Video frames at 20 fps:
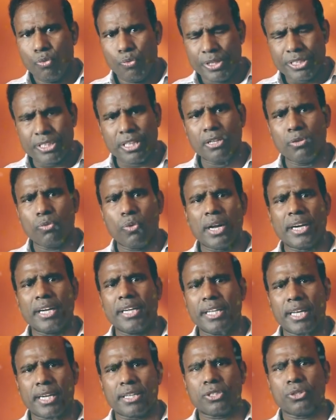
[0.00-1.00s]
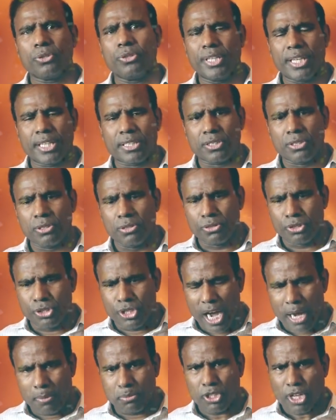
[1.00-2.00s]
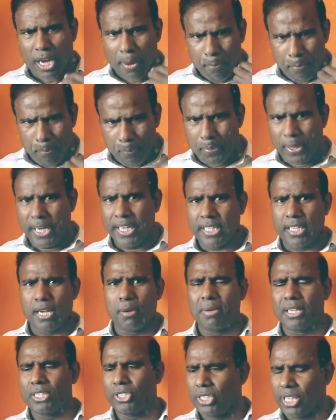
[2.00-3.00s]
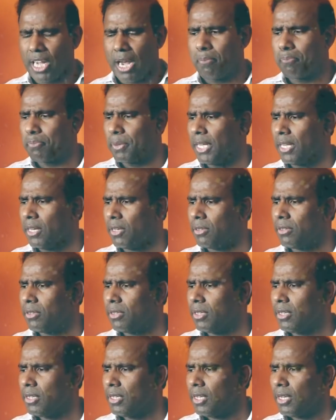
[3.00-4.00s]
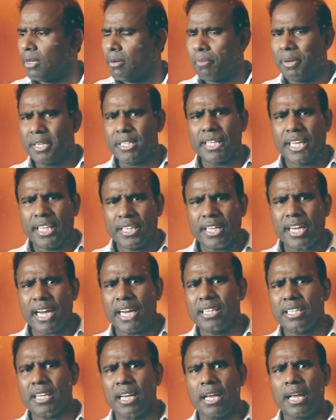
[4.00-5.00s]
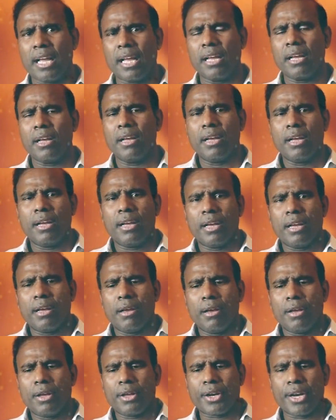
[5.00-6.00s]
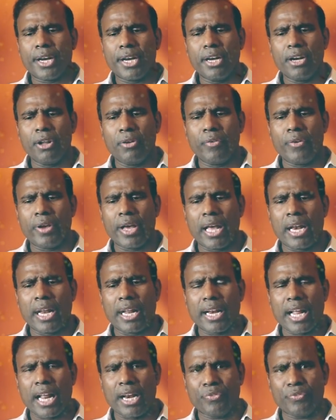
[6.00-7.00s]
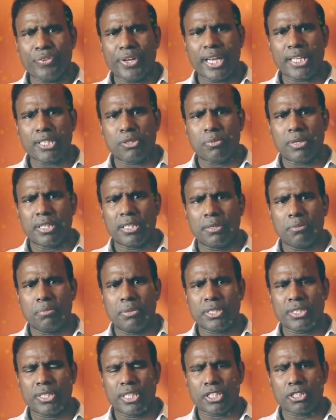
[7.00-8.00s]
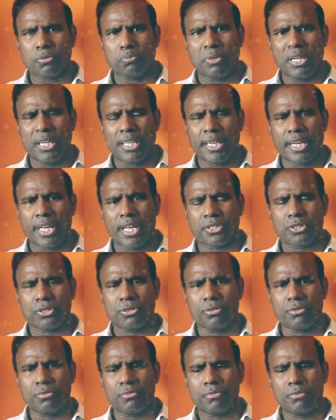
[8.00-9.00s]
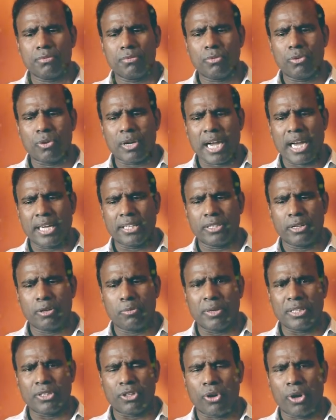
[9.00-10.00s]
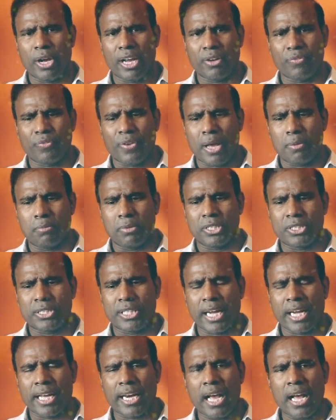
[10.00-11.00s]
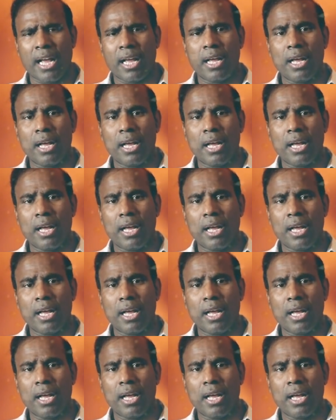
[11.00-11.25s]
విత్ ఇన్ వన్ ఇయర్ టూ ఇయర్స్ జాబ్స్ కంప్లీట్గా మంచి కంపెనీలు పెట్టి ఎందుకంటే రెండు వేల నలభై ఐదు మంది బిజినెస్ బిలియనర్స్ ఒక ఐదుగురు మంది రాయల్ ఫ్యామిలీస్ దగ్గర